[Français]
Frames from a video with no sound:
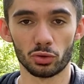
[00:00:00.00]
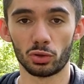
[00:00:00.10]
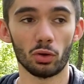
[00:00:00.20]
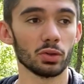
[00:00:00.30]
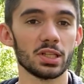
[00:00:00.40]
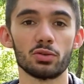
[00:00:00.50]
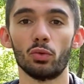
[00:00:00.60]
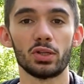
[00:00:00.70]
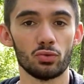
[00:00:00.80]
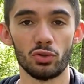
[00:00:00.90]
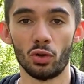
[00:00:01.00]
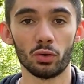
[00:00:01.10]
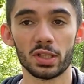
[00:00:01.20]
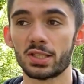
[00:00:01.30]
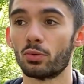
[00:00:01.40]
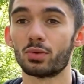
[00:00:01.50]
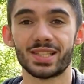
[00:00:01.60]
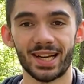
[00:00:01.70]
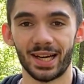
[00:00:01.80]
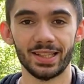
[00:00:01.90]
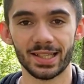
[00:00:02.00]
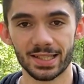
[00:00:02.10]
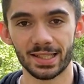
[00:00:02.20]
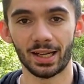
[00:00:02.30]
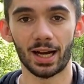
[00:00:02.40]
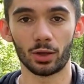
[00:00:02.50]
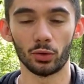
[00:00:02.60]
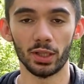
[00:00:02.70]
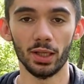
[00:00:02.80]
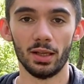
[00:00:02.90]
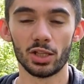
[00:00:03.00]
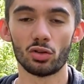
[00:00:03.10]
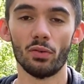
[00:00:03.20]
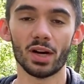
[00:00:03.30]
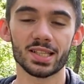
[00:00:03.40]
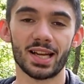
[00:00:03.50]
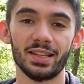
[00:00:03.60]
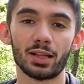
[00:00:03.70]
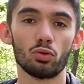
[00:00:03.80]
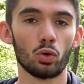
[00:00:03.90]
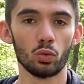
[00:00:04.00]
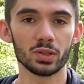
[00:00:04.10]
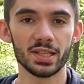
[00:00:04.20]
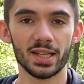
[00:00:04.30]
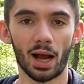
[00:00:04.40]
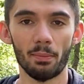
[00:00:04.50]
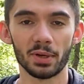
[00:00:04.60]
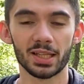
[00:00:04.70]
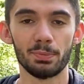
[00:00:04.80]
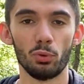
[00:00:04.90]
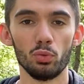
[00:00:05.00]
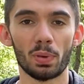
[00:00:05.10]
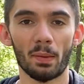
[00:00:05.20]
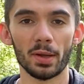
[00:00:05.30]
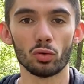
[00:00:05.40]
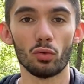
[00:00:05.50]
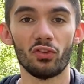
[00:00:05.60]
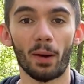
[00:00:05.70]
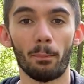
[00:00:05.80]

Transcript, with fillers: du temps, qui sont étudiants, qui sont salariés, etc. à côté. Et tu vas voir que c'est un atout considérable qui peut nous permettre de faire